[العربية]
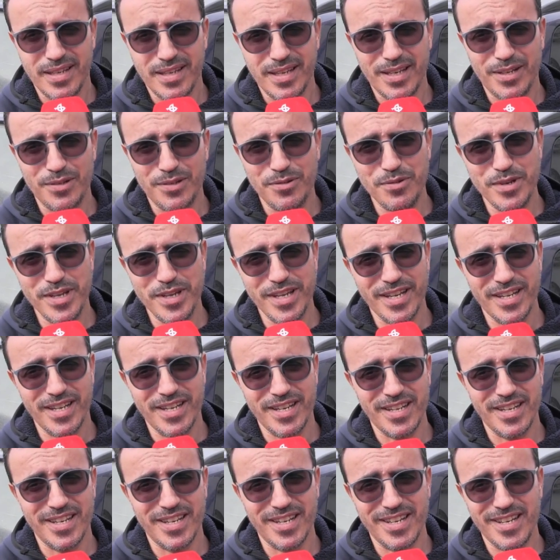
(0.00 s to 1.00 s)
اخويا
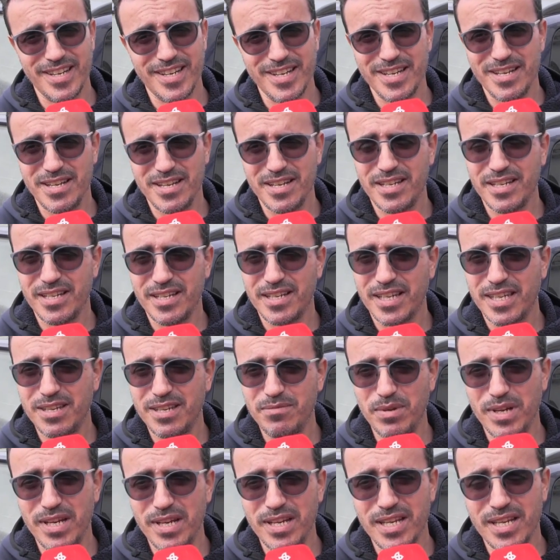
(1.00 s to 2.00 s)
آه،
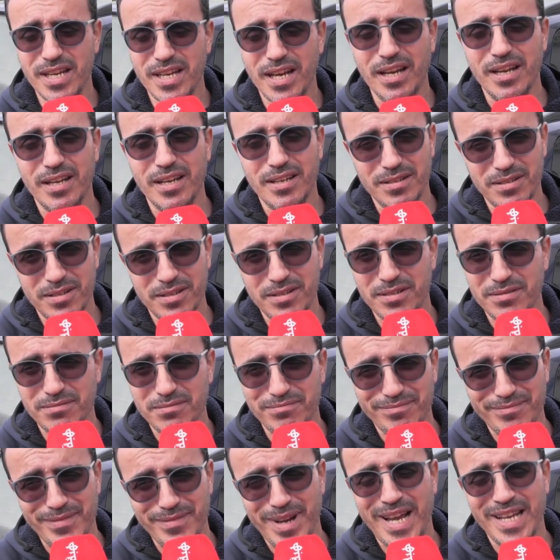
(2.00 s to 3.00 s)
كيبان لي آه،
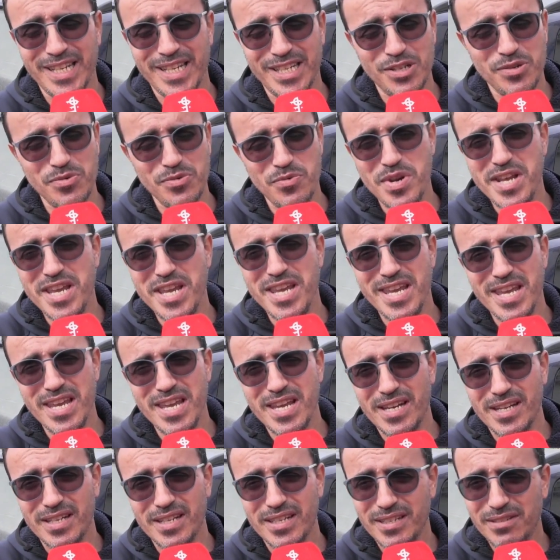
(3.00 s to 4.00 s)
واحد
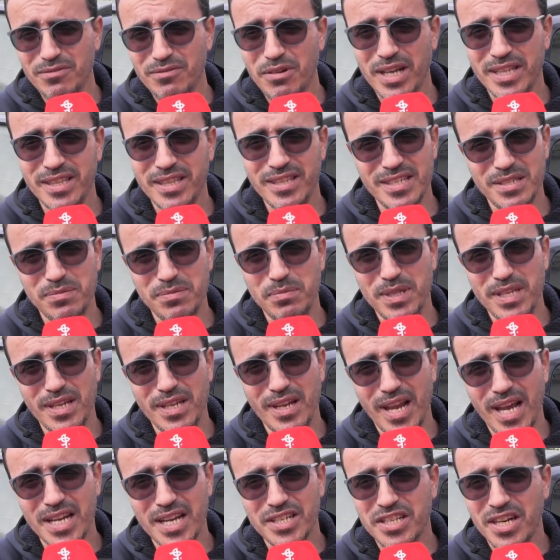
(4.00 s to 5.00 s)
شويه واحد النسبه
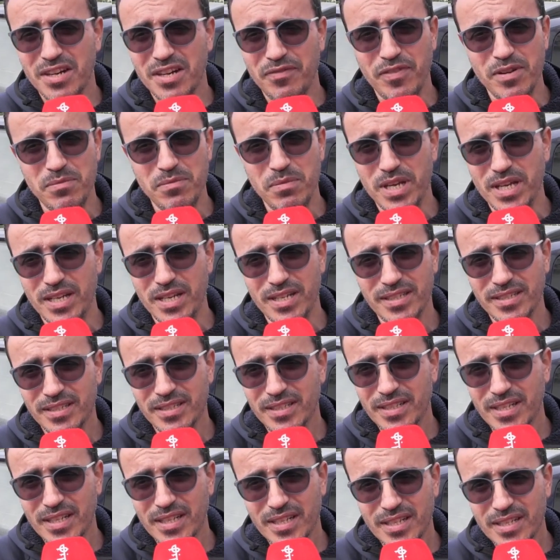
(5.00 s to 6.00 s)
ديال 10% اللي
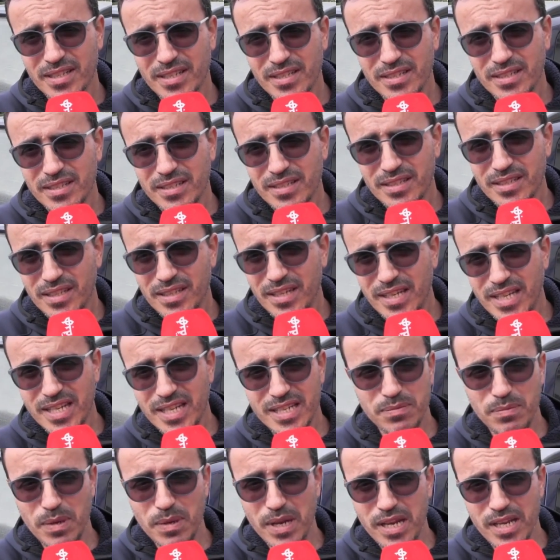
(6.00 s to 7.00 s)

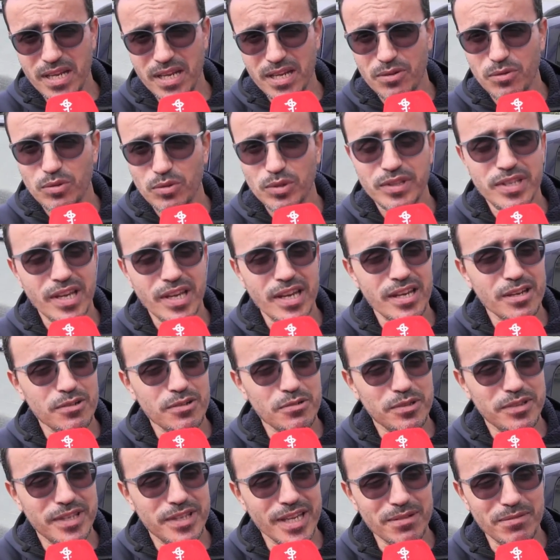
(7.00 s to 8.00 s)
كتبان لي والدليل
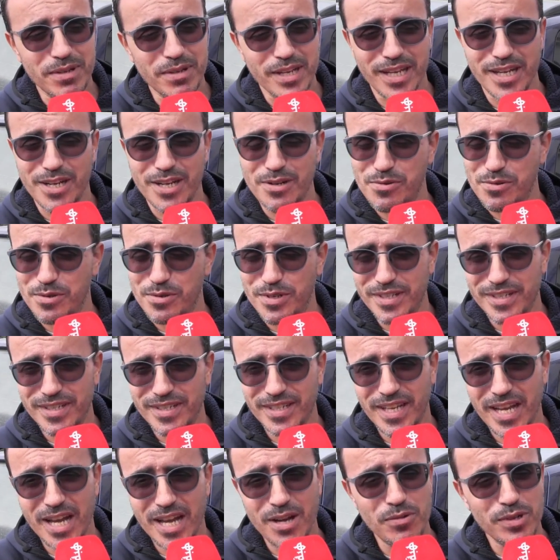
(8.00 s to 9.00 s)
قدامك ها هو
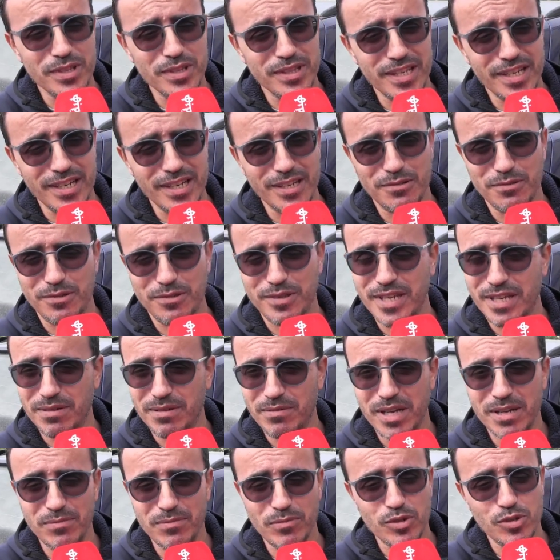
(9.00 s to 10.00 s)
ها هو الدليل
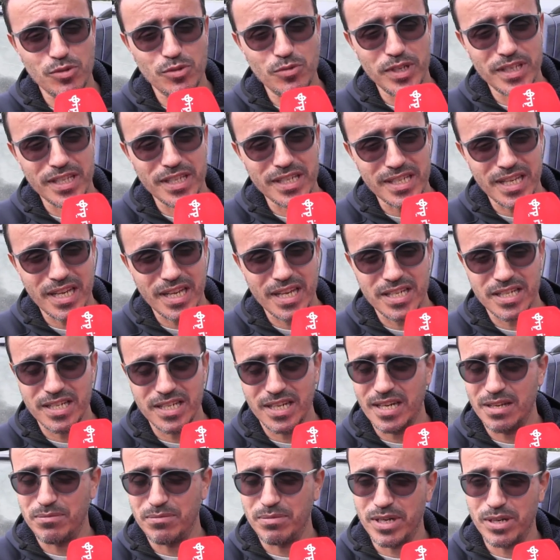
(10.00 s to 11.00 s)
قدامك هما جوج وليدات
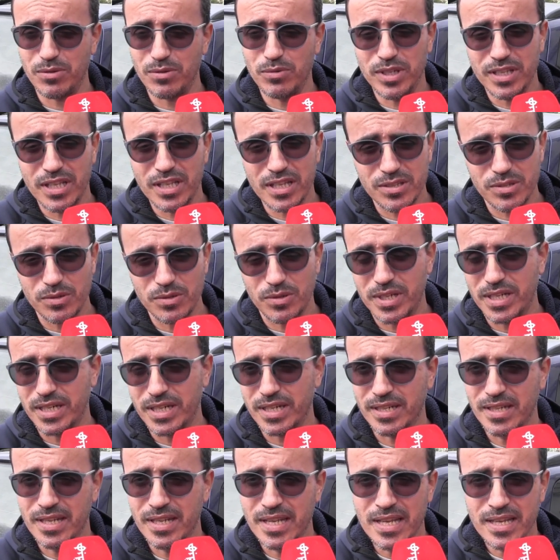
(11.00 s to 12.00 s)
خارجين على برا وليدات
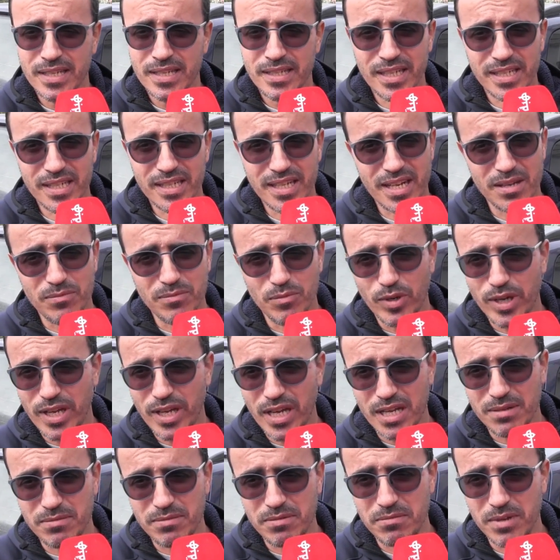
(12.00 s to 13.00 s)
صغار يعني راه
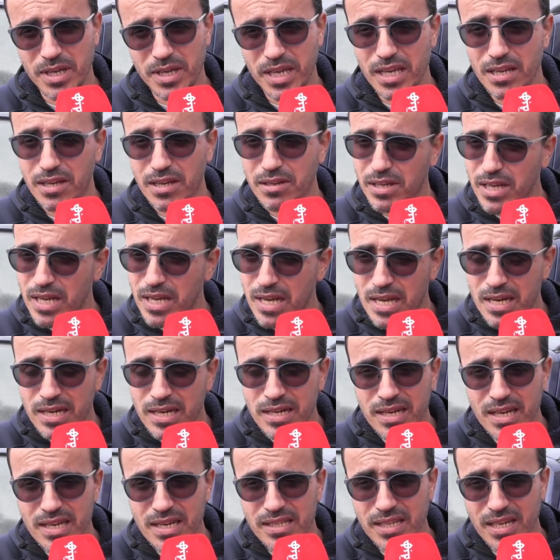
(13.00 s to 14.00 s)
المراقبه ما كاين
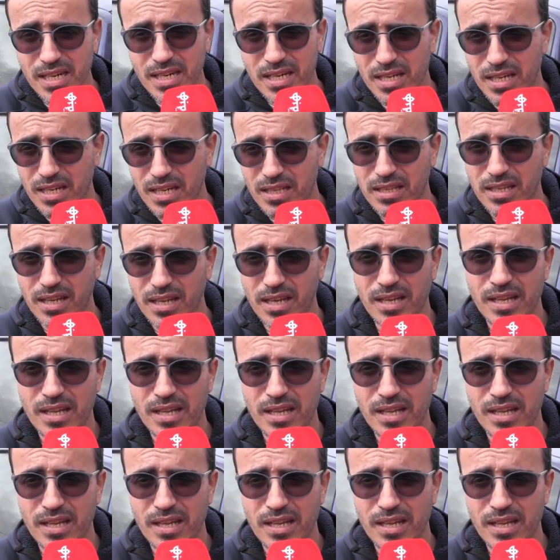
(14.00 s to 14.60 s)
الناس راه